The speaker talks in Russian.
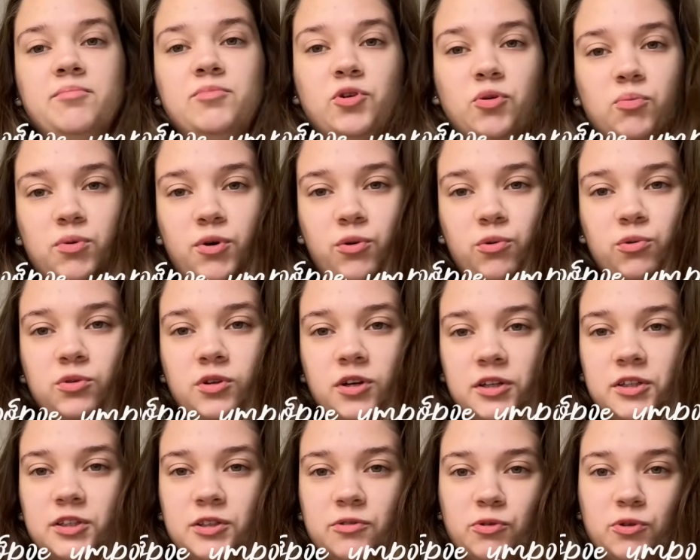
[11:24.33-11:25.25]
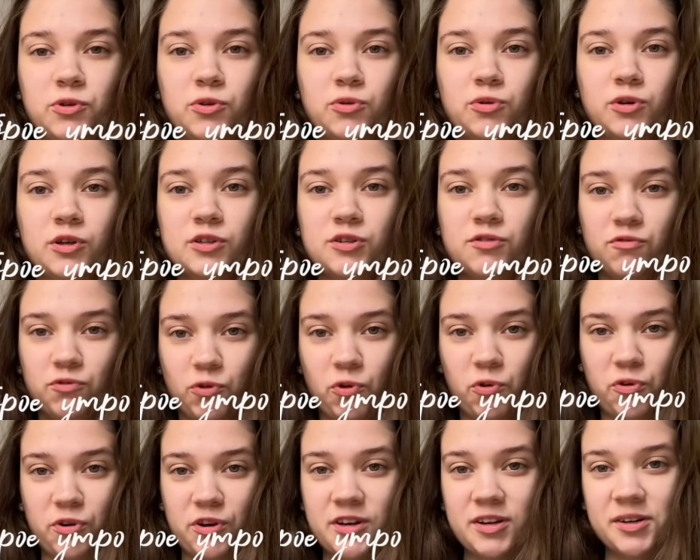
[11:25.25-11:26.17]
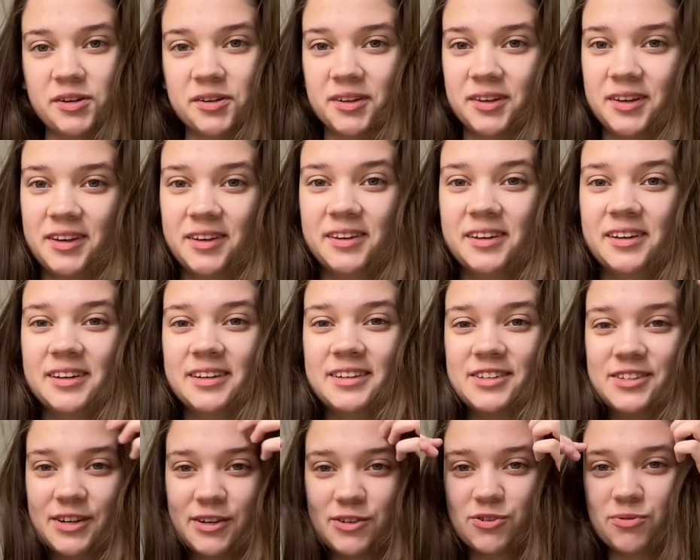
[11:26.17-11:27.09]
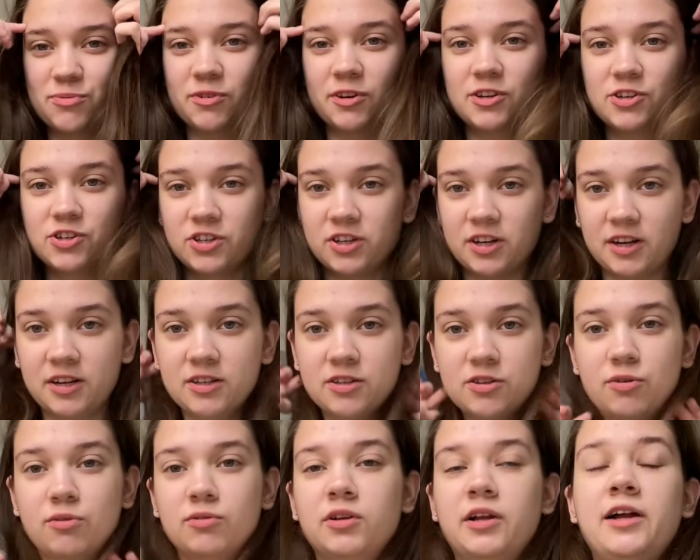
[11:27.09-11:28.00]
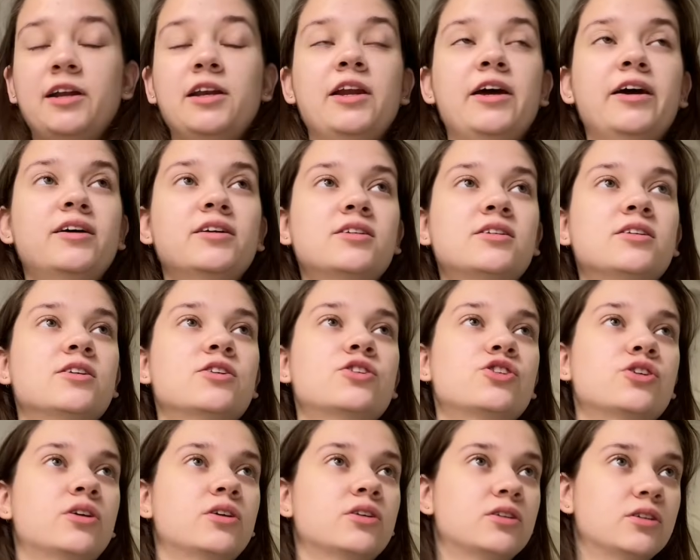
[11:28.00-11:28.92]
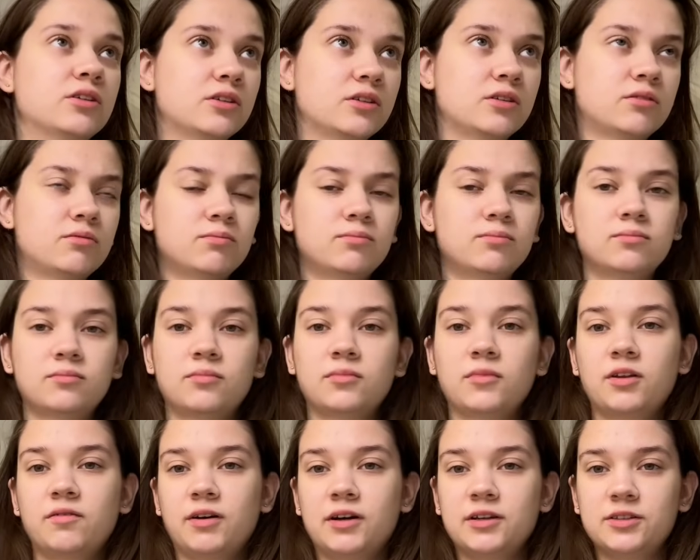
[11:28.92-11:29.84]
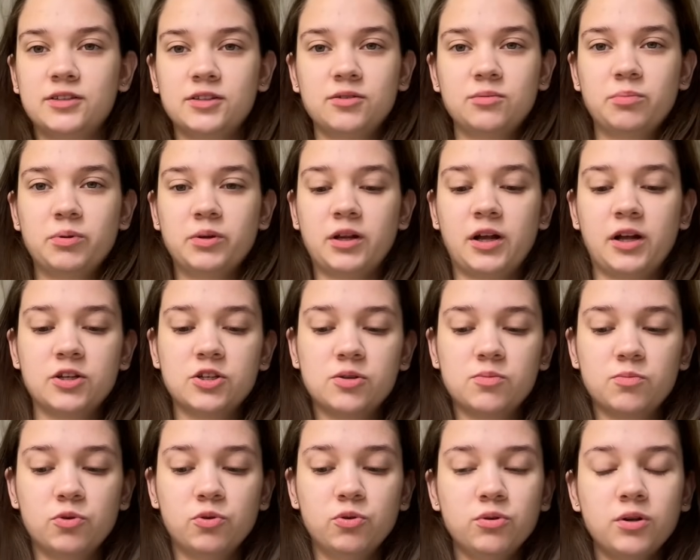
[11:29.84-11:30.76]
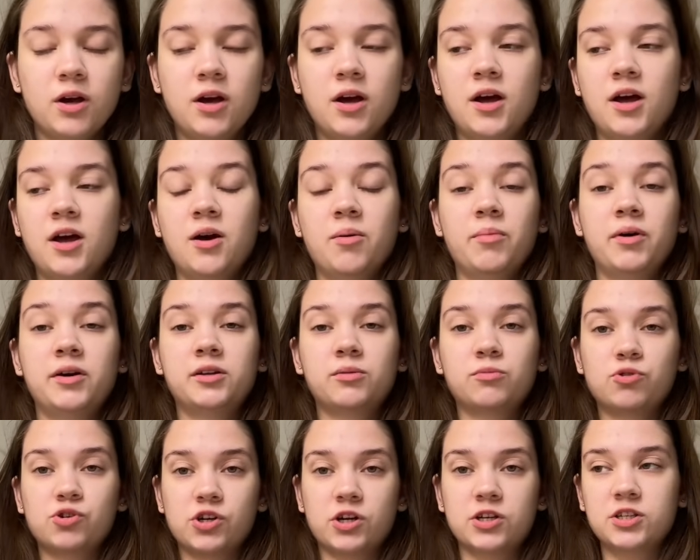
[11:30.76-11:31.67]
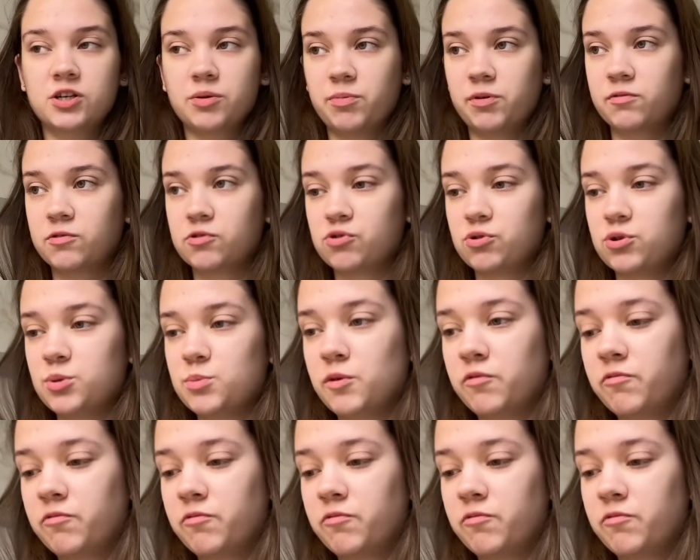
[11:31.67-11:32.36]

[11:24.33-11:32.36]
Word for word: доброе утро, сегодня у нас вторник, и сейчас у меня начинается онлайн-лекция через 20-15 минут, поэтому сейчас я привожу себя в